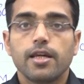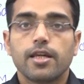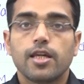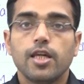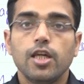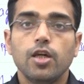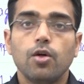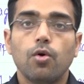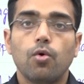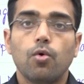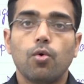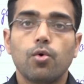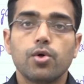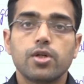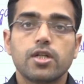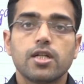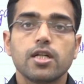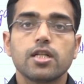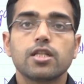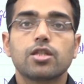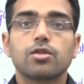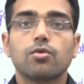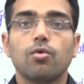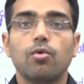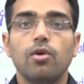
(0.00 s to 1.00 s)
कि
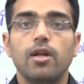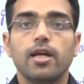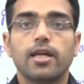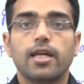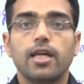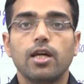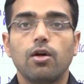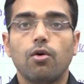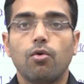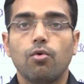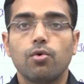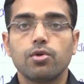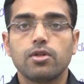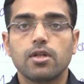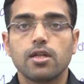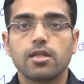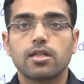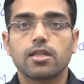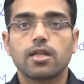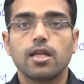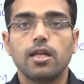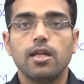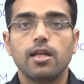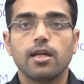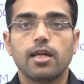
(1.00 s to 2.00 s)
ओशंस को लेके
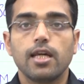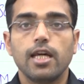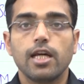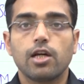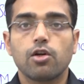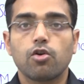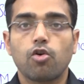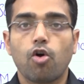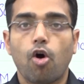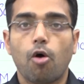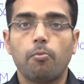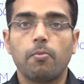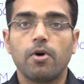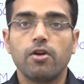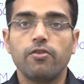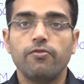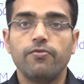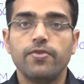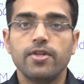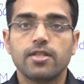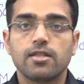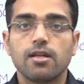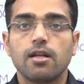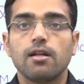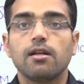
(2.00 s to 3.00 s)
ओशंस को लेके एक कॉमन
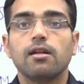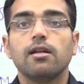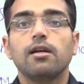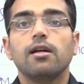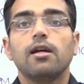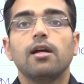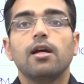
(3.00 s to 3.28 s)
विजन